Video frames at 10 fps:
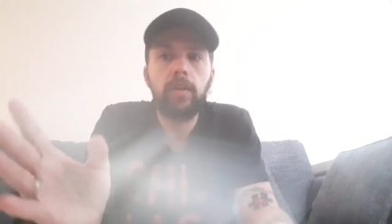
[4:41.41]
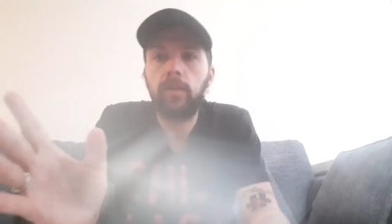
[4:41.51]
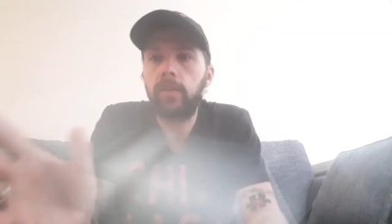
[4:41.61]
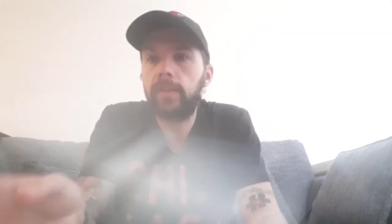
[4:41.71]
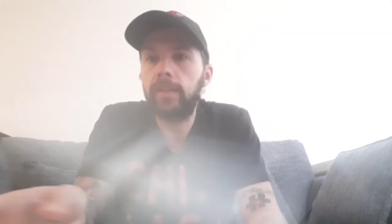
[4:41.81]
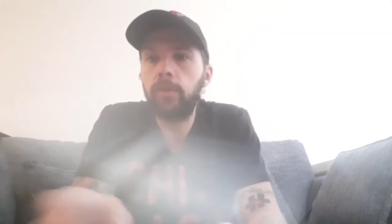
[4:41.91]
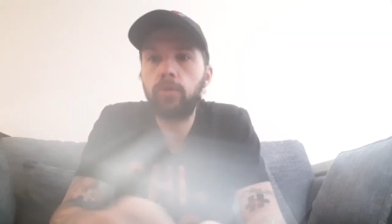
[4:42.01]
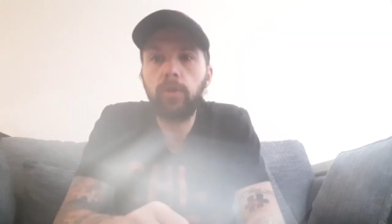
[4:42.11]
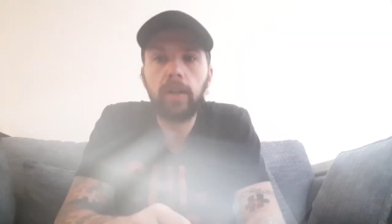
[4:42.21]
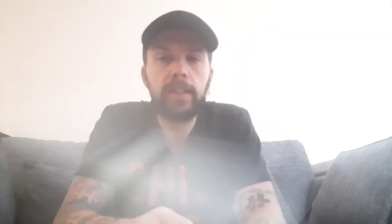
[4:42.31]
Euh, t'as des
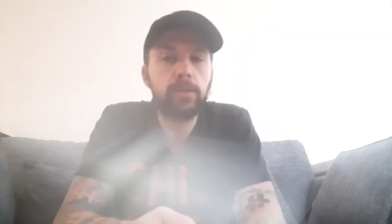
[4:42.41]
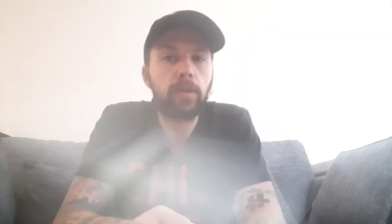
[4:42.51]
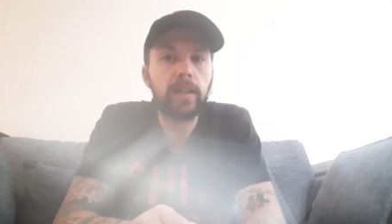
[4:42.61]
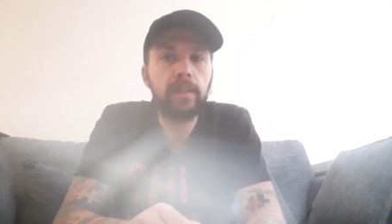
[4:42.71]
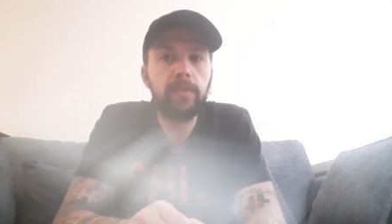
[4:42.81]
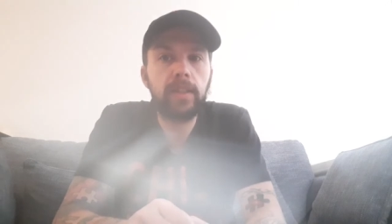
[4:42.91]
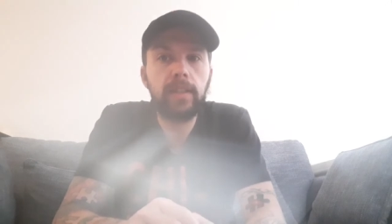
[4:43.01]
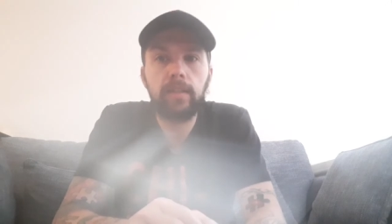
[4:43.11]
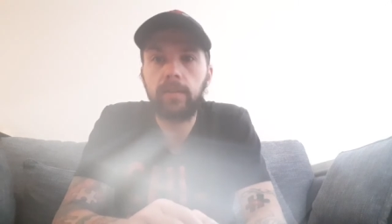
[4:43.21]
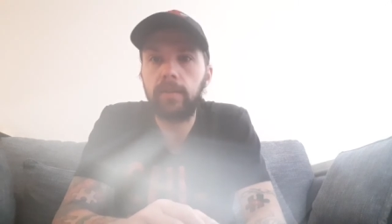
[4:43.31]
joueurs qui sont
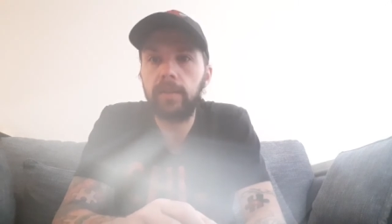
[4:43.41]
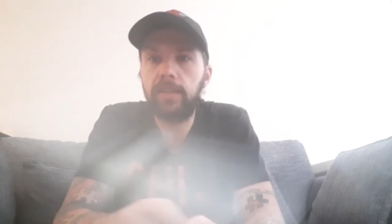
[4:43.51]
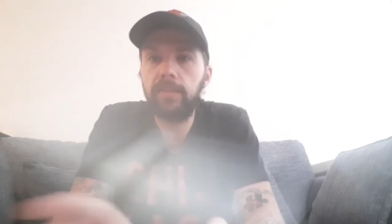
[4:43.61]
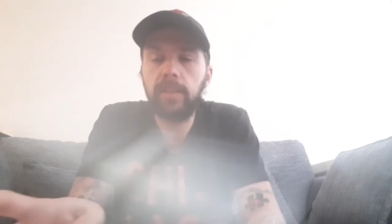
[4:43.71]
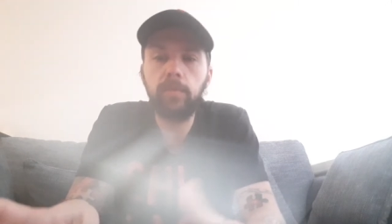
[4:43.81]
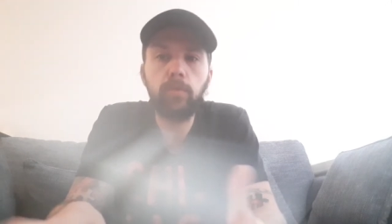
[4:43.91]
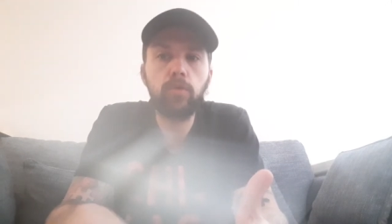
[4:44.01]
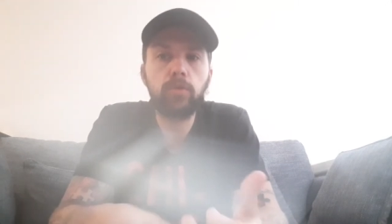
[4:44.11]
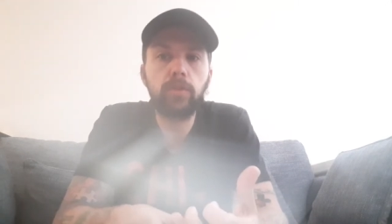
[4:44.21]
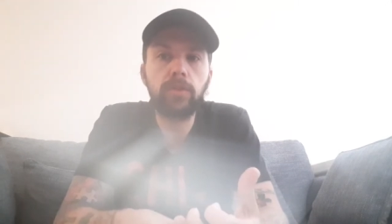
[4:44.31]
arrivés, euh, qui faisaient de bonnes
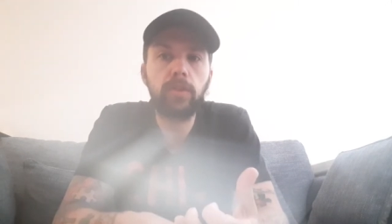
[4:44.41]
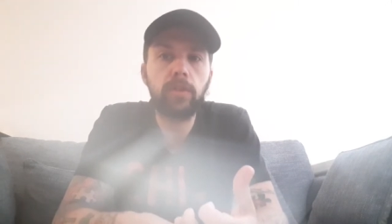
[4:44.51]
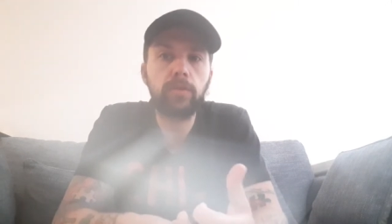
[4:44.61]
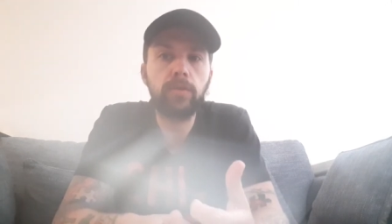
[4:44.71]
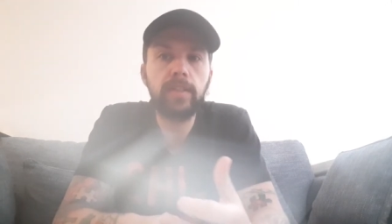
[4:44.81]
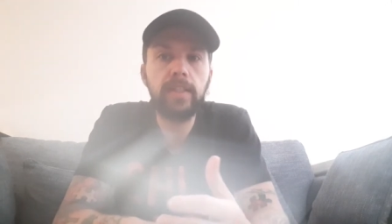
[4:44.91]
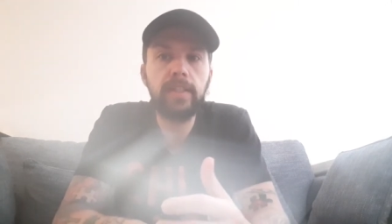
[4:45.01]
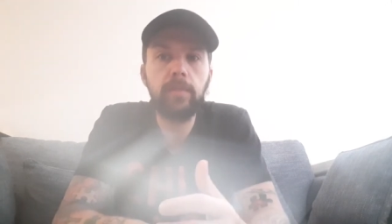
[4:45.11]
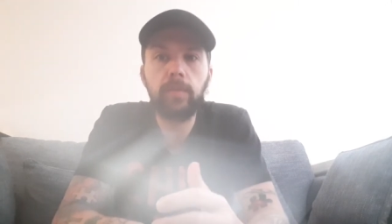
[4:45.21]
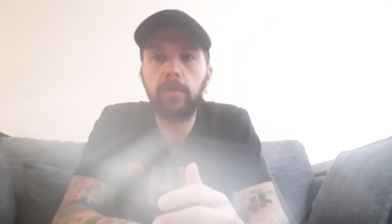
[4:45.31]
choses dans leurs autres
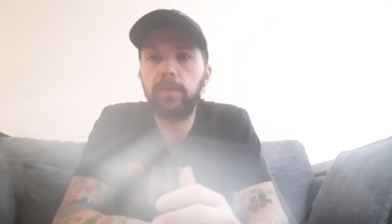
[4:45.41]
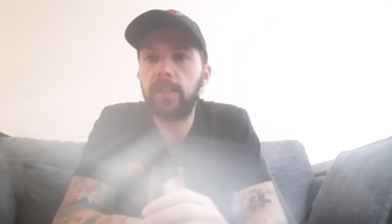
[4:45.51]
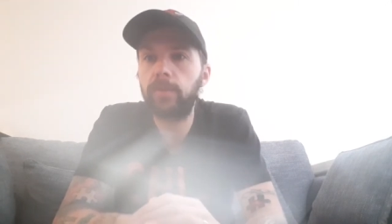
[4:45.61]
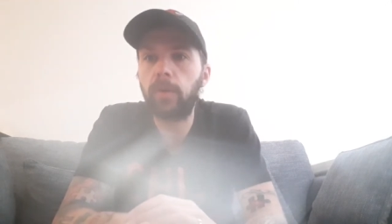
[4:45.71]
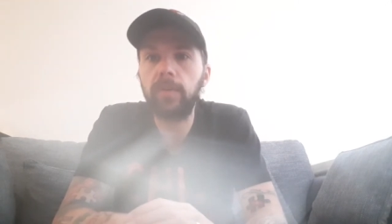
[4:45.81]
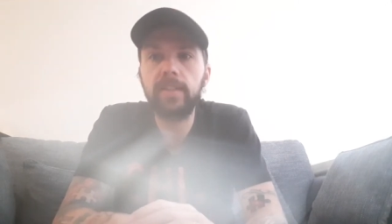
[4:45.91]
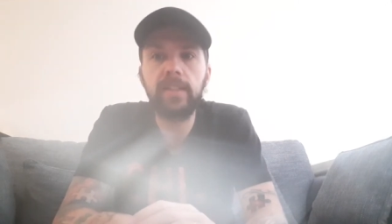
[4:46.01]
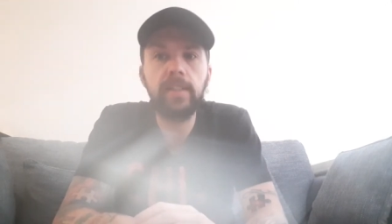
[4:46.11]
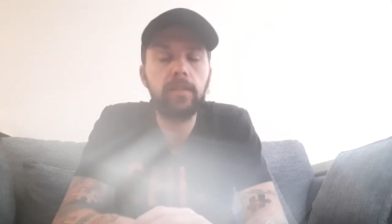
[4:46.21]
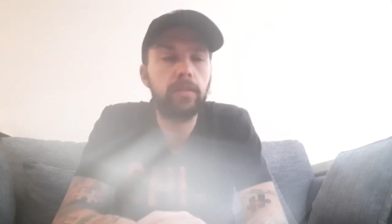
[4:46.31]
équipes, comme
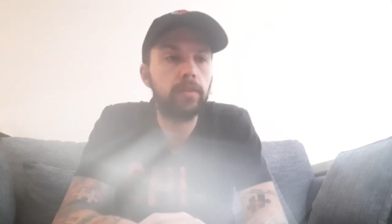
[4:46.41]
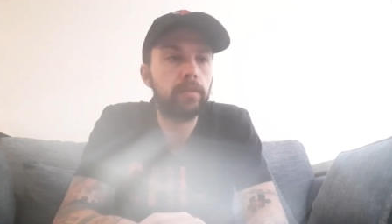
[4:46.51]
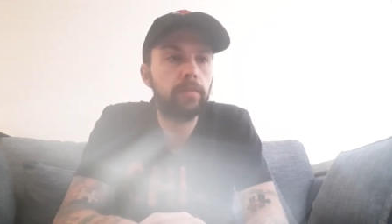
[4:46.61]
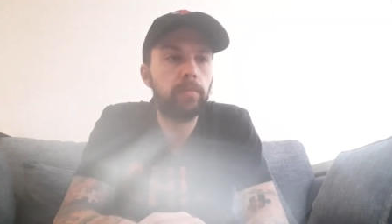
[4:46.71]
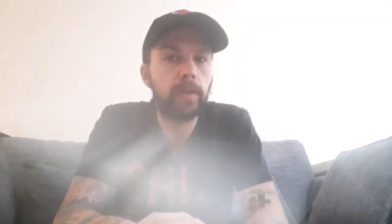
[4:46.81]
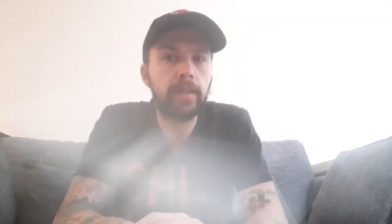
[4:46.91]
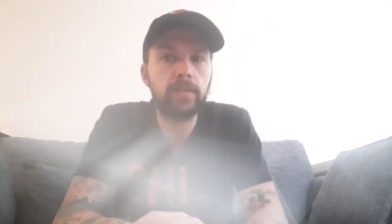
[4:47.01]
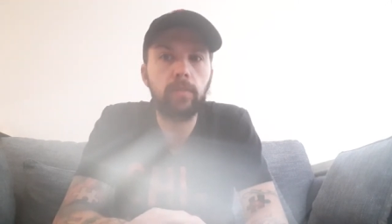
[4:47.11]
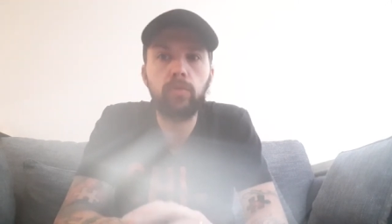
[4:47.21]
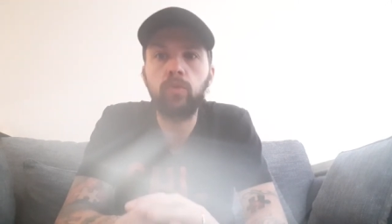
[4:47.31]
Satoransky par
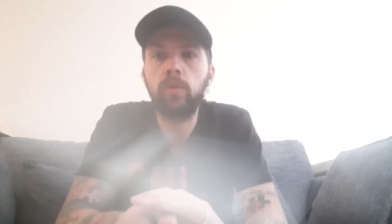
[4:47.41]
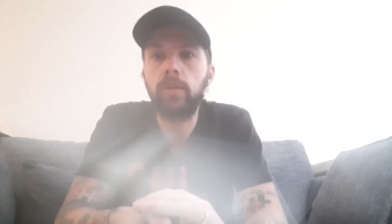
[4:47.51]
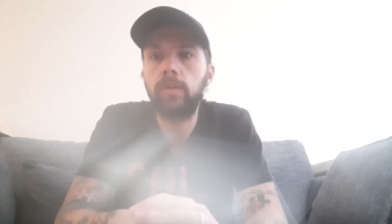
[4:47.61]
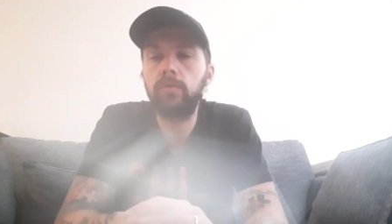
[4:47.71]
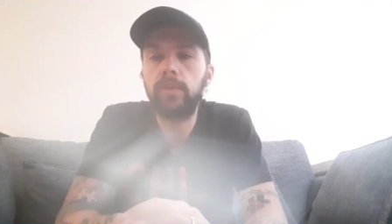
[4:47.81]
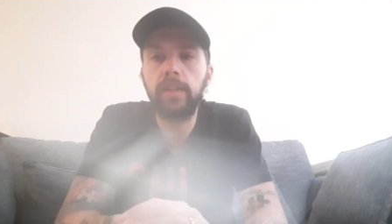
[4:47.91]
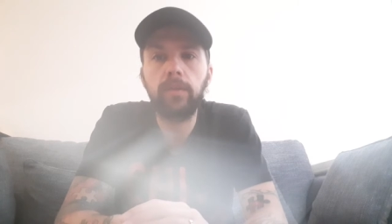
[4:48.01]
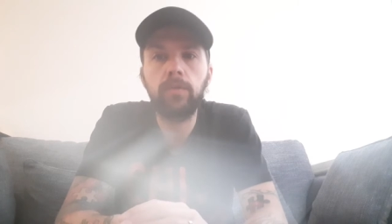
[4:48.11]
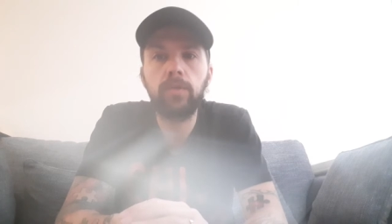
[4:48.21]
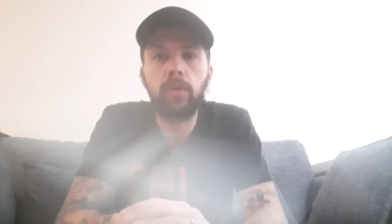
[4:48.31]
exemple, ou, euh, ou
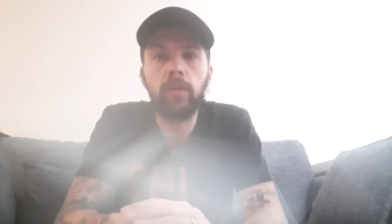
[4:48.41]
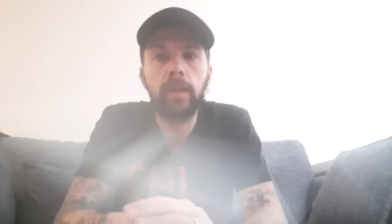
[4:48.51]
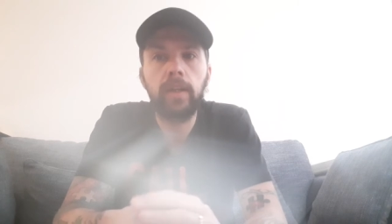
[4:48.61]
Tadeusz Young.